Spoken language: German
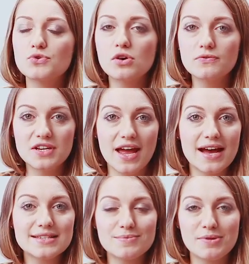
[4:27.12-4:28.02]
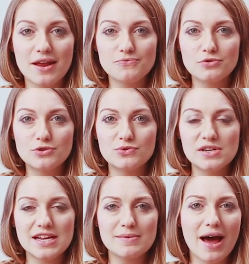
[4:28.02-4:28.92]
Guck, wie der erste Plan
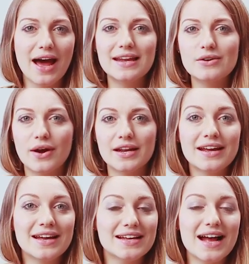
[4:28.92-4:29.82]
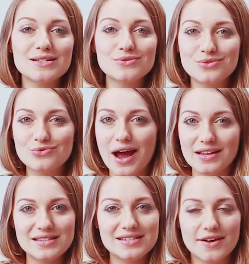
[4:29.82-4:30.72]
funktioniert hat, mach einen neuen. Also du
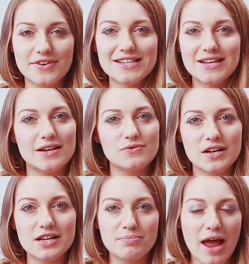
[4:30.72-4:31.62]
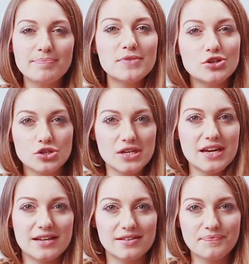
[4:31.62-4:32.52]
kannst dich da weiterentwickeln, bleib nicht
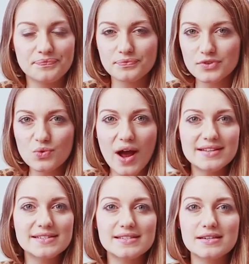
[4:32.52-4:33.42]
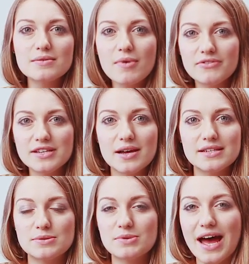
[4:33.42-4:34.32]
stehen. Du kannst immer wieder
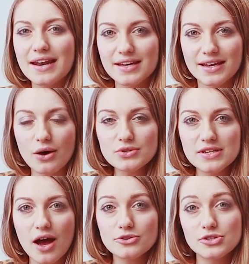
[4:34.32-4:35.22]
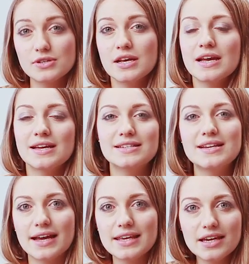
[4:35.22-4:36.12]
dich mit anderen austauschen, die
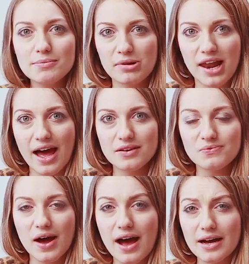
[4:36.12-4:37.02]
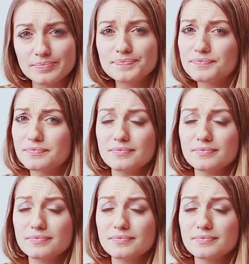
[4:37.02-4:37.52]
nach ihrem Plan fragen